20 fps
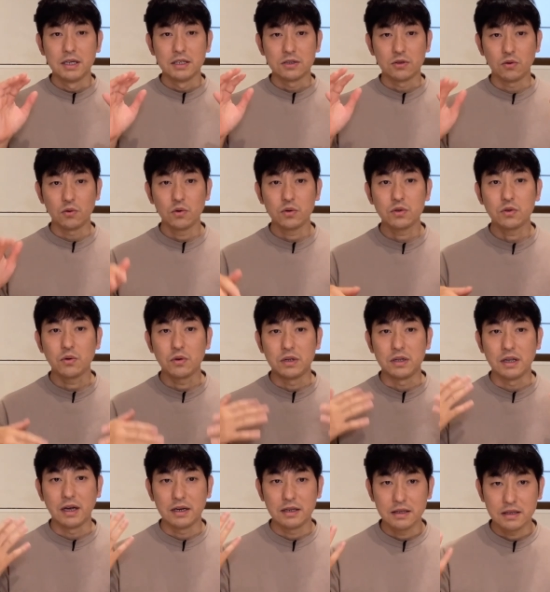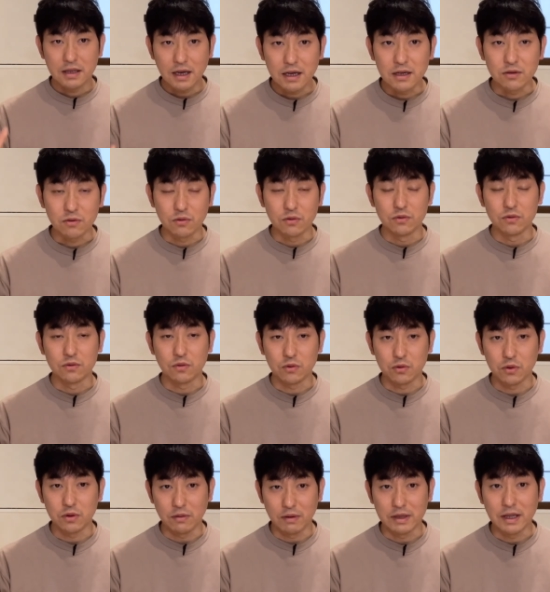その人になりたいというこ
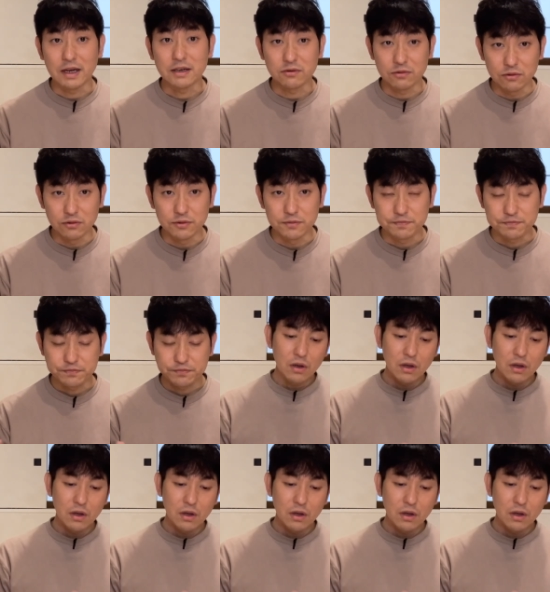とではなく